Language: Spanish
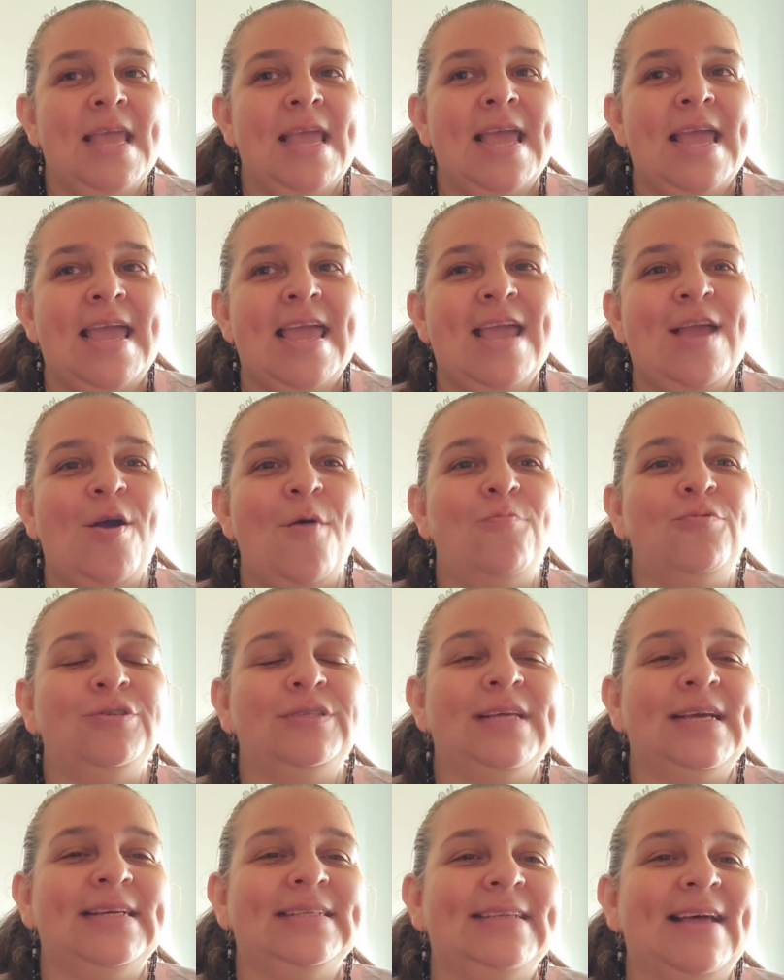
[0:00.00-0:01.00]
Y como
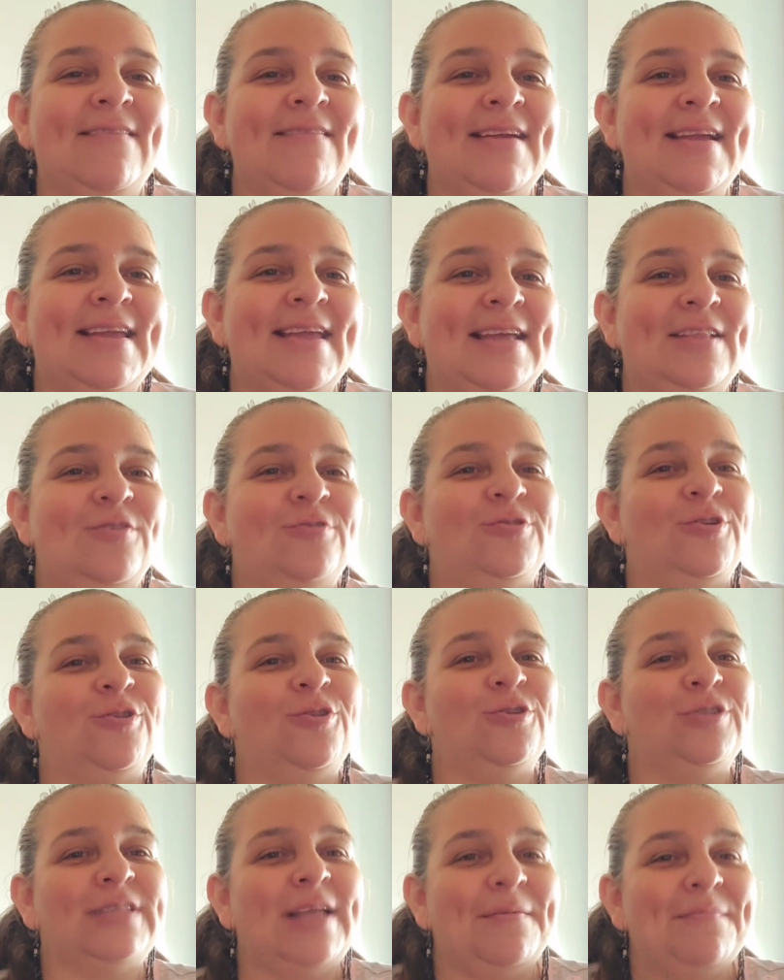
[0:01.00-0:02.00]
ustedes saben que
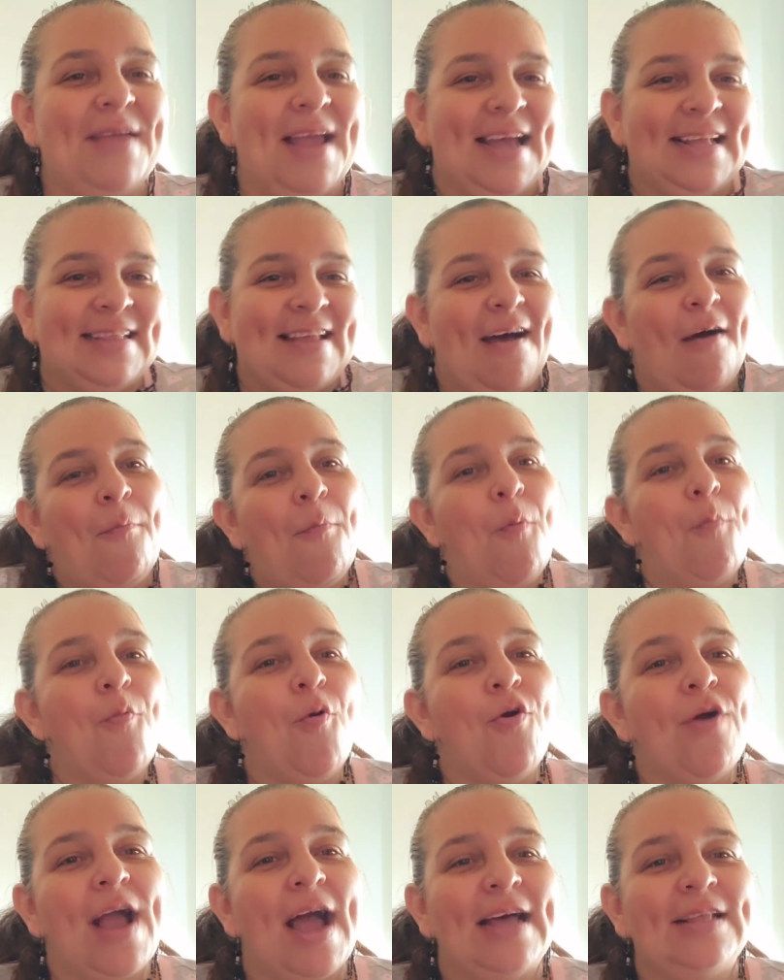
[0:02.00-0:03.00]
nosotros también andábamos
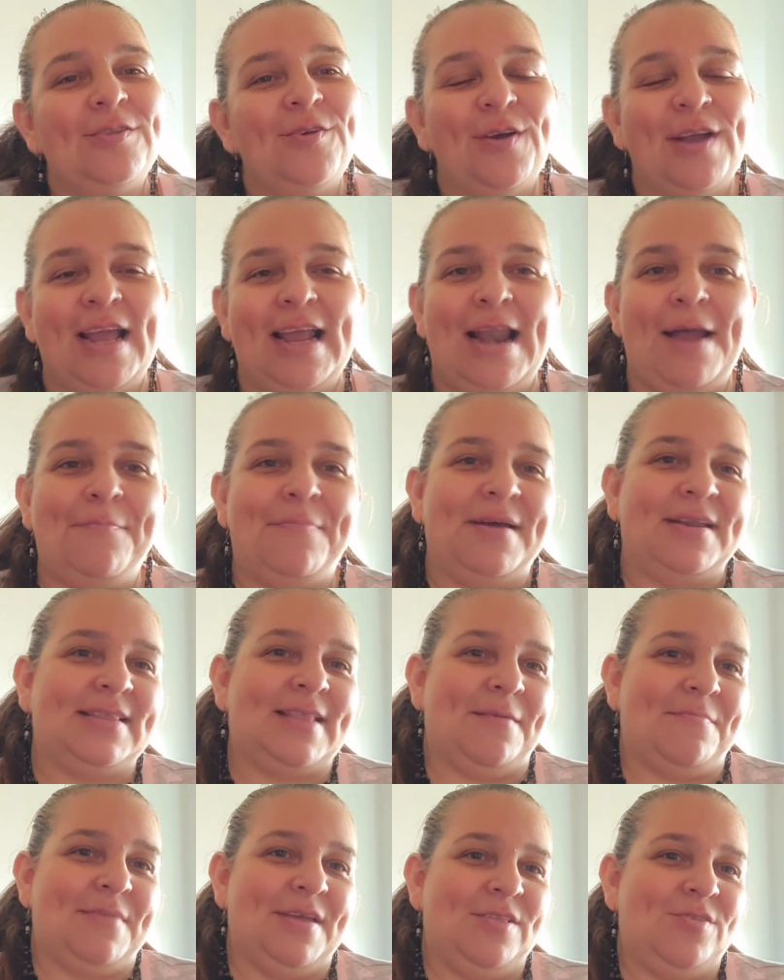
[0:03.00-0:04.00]
buscando que el
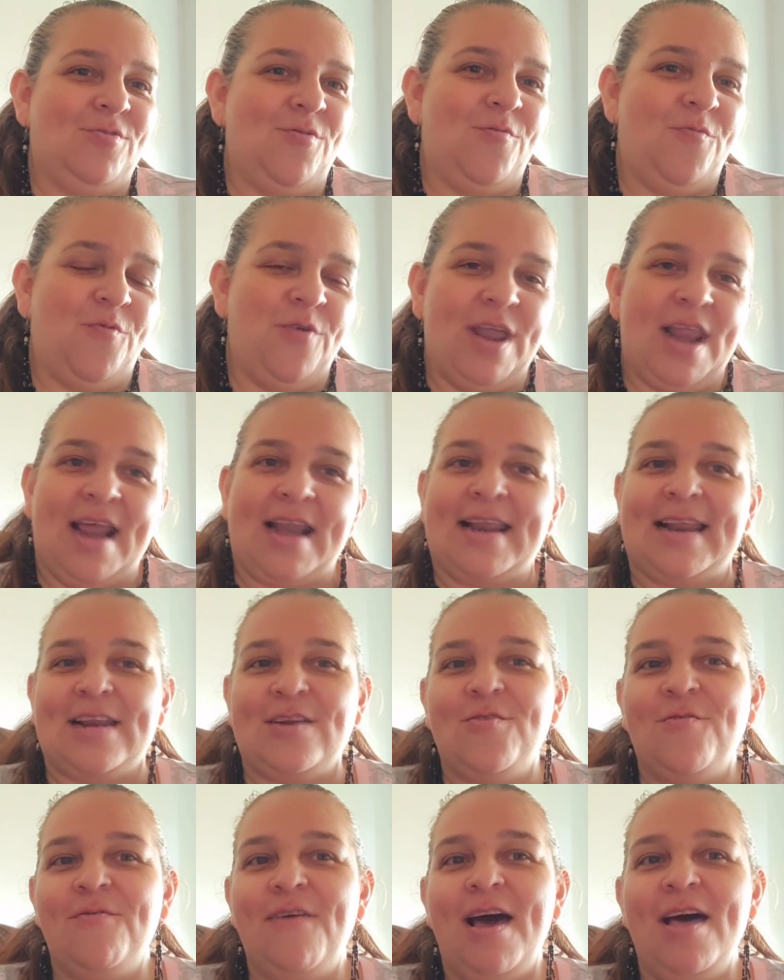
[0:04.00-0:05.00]
apartamento fuera
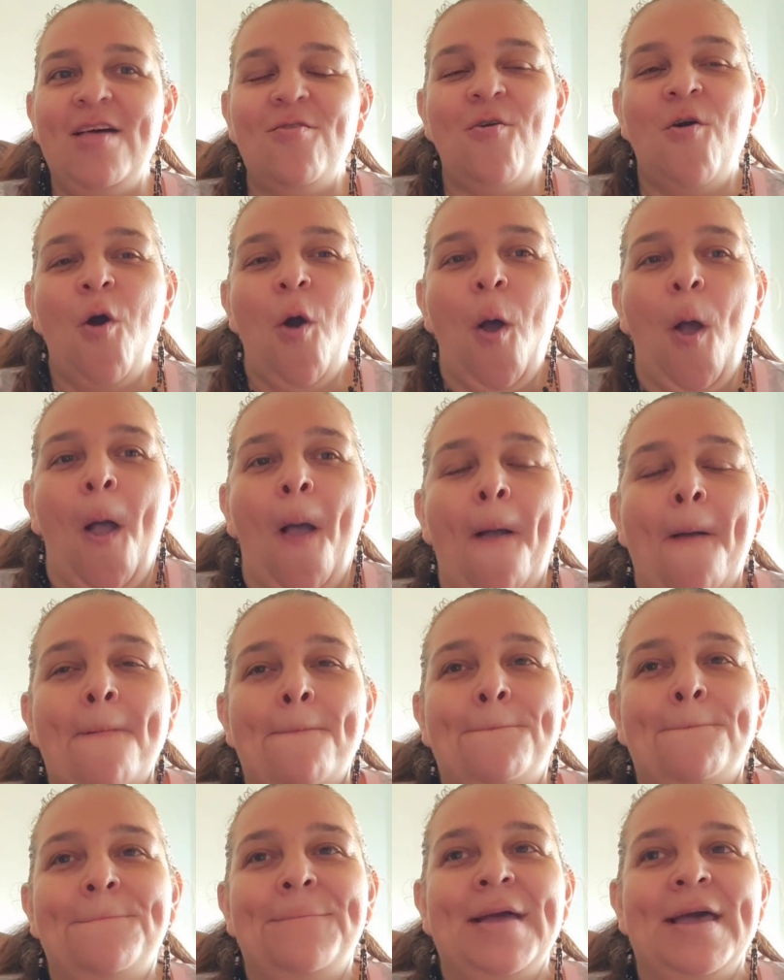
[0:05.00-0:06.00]
renovado.
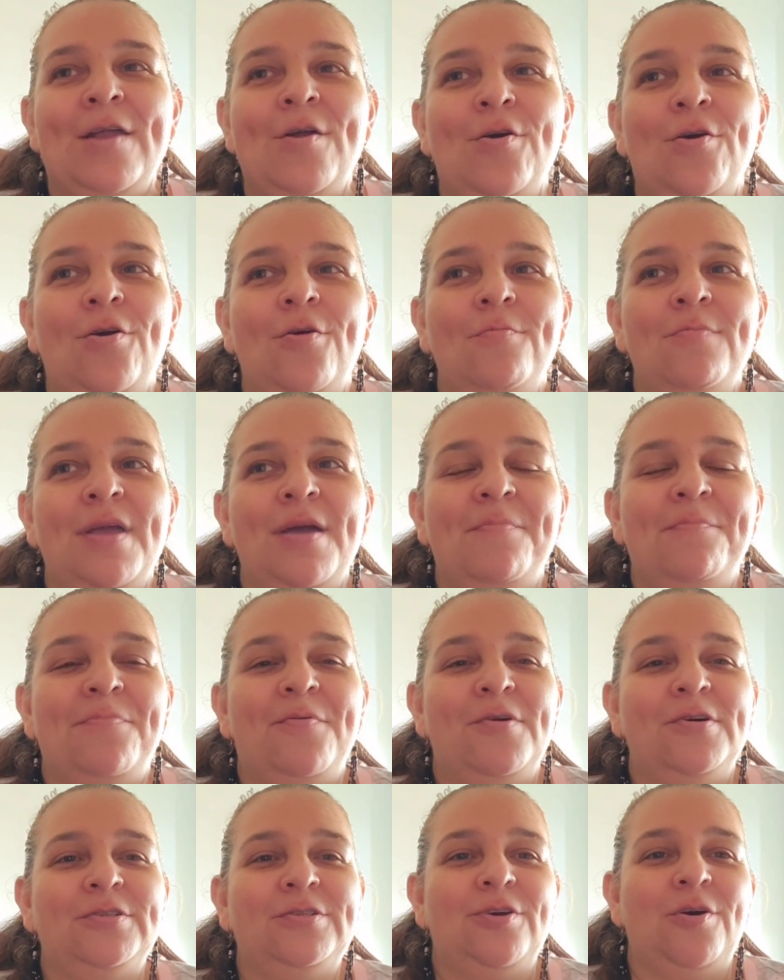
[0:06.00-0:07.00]
Pero con mi
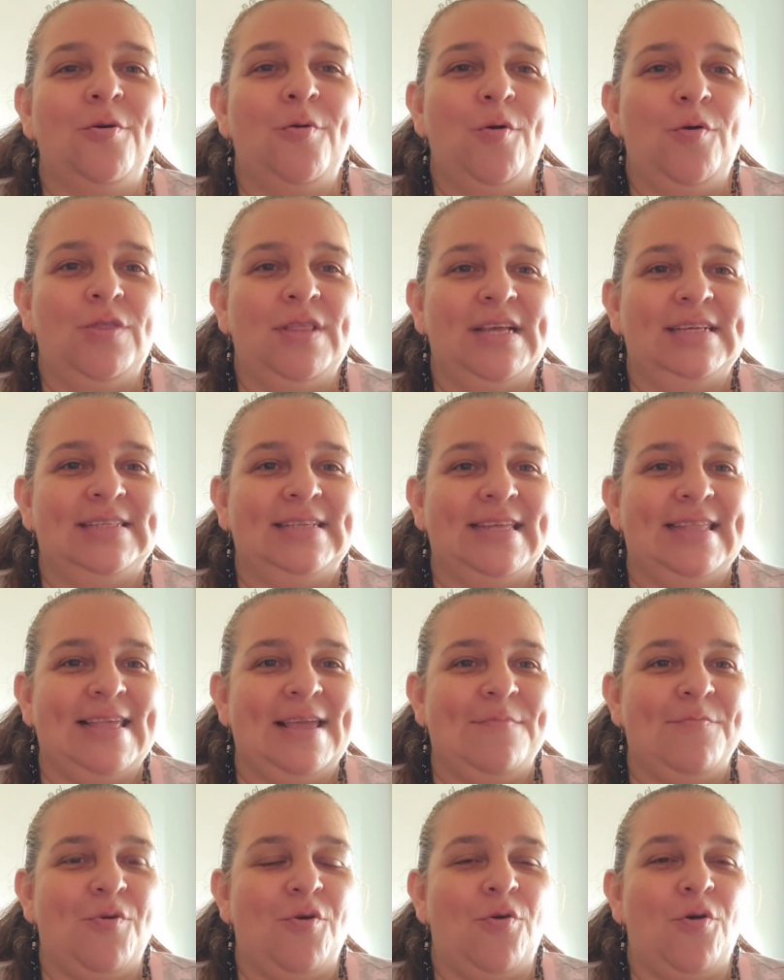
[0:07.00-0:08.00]
esposo
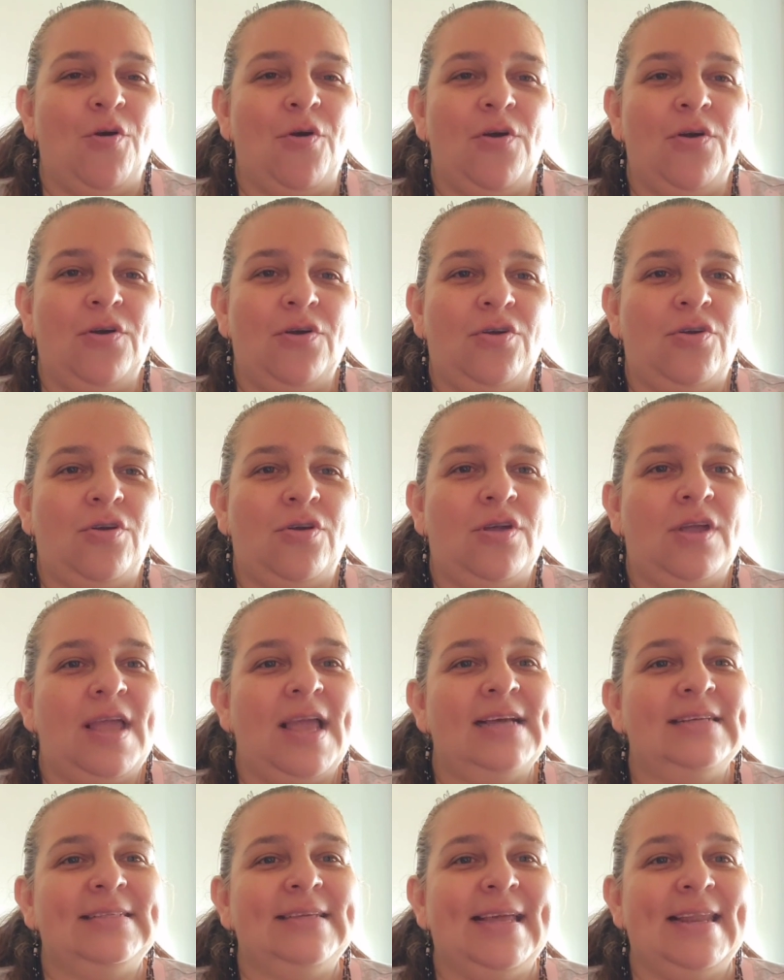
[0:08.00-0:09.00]
decidimos,
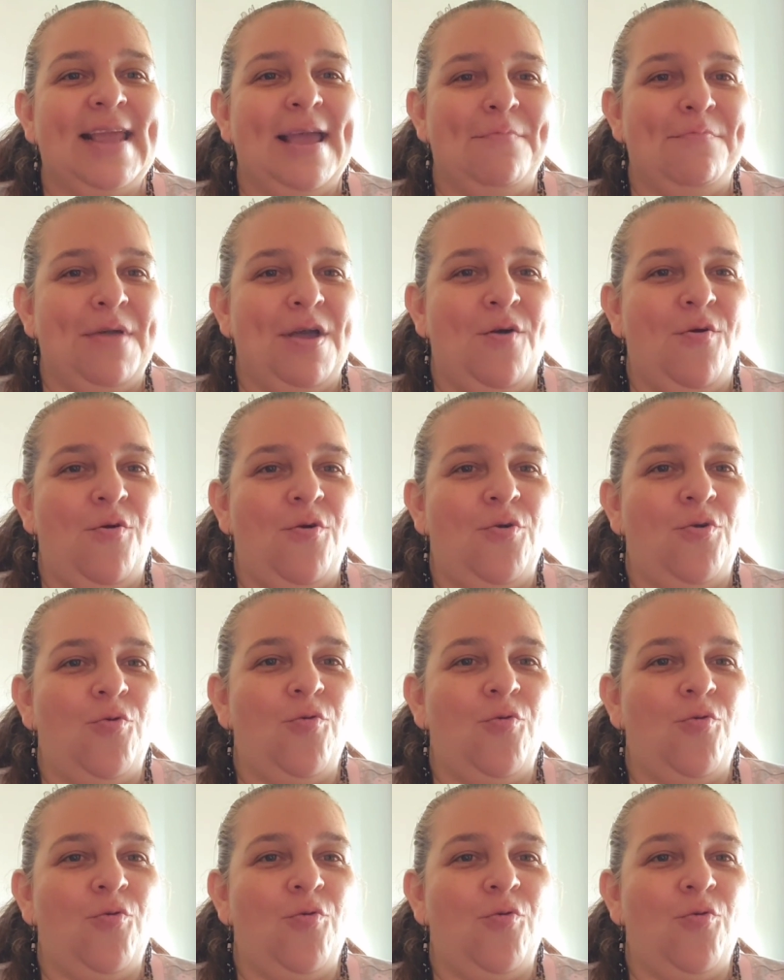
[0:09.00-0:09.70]
¿qué sería mejor?